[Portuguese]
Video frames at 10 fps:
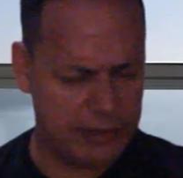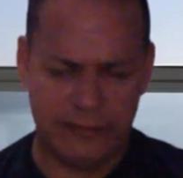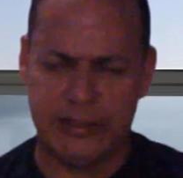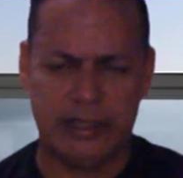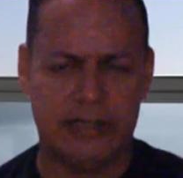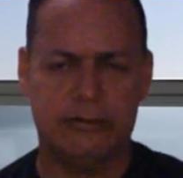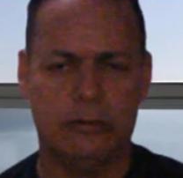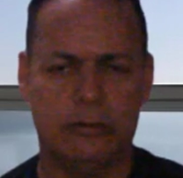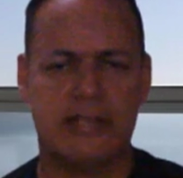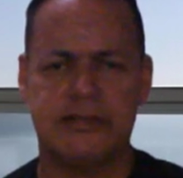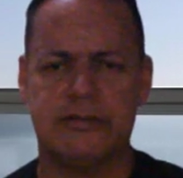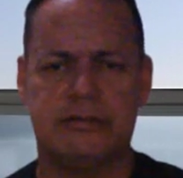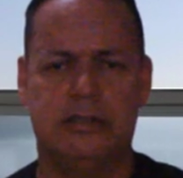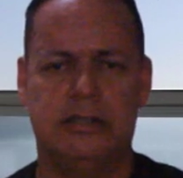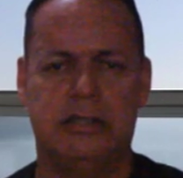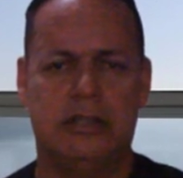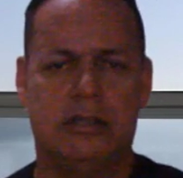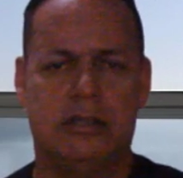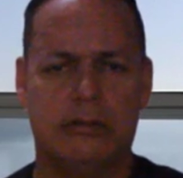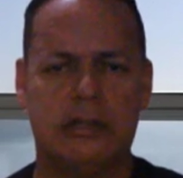Igor Conorado.
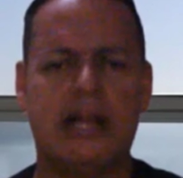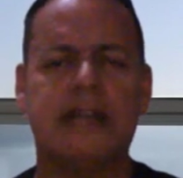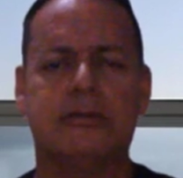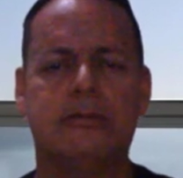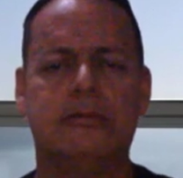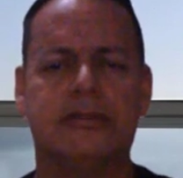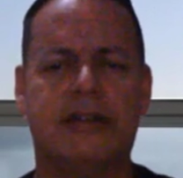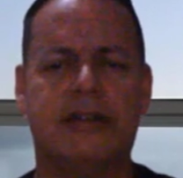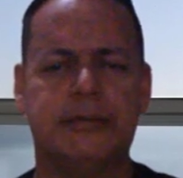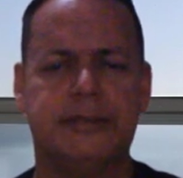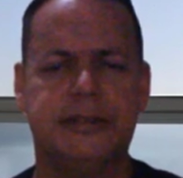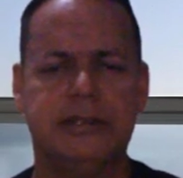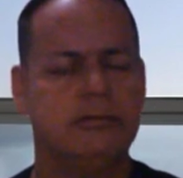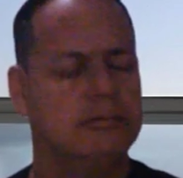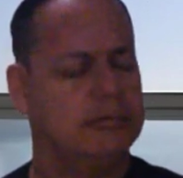Não tem que falar. Golaço.